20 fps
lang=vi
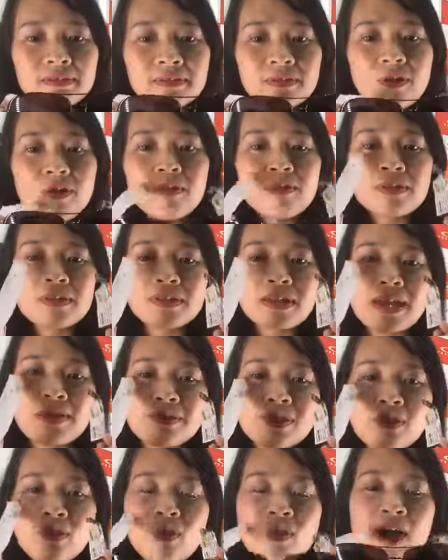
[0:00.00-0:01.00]
Hôm
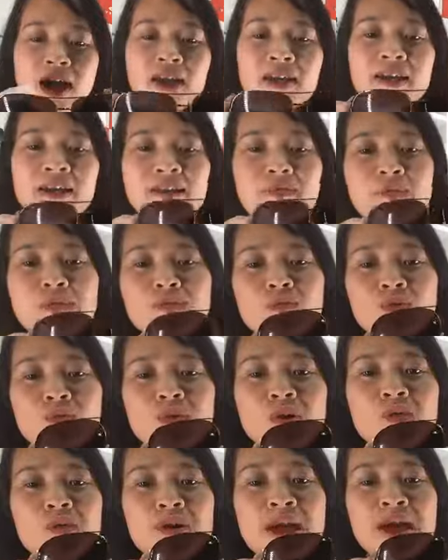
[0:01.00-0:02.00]
em sẽ cố gắng kiếm được một
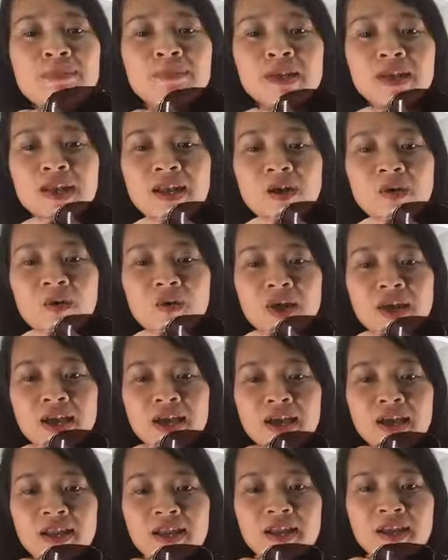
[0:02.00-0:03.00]
mẫu nam thật là ok
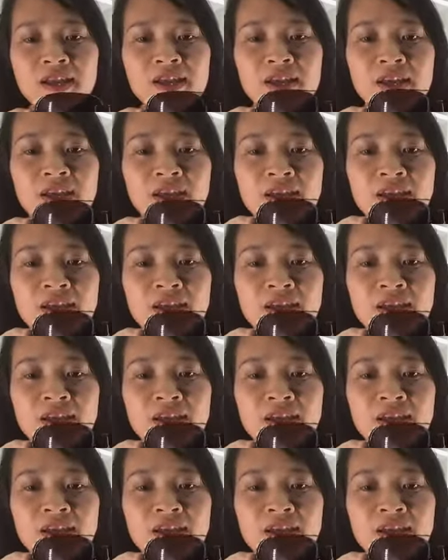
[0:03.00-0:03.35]
để để,